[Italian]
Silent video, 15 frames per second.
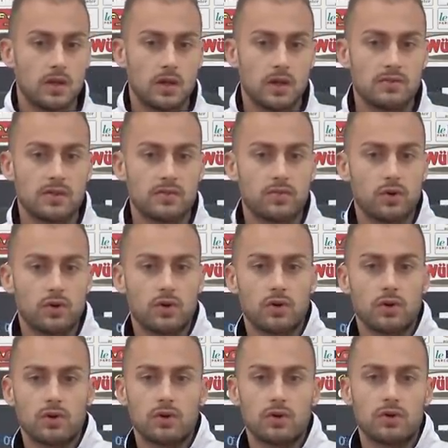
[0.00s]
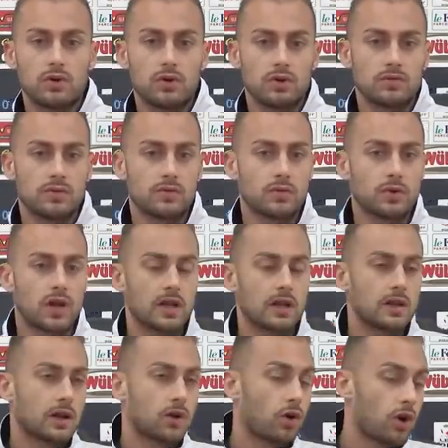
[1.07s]
avevo, avevo
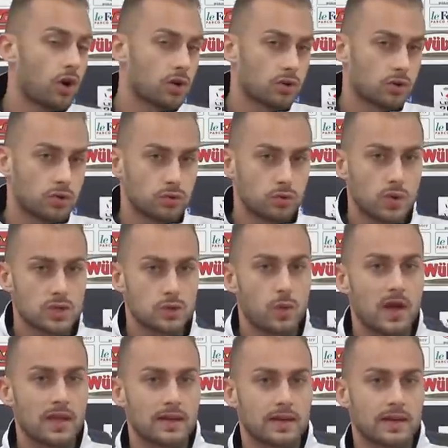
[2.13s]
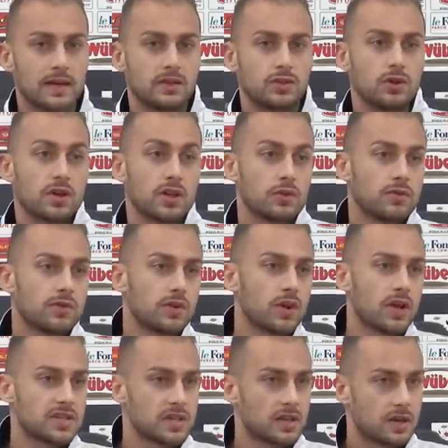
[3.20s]
l'accordo con due squadre che in teoria dovevano
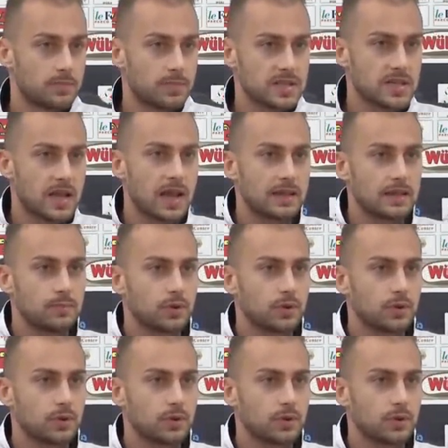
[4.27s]
essere ripescate,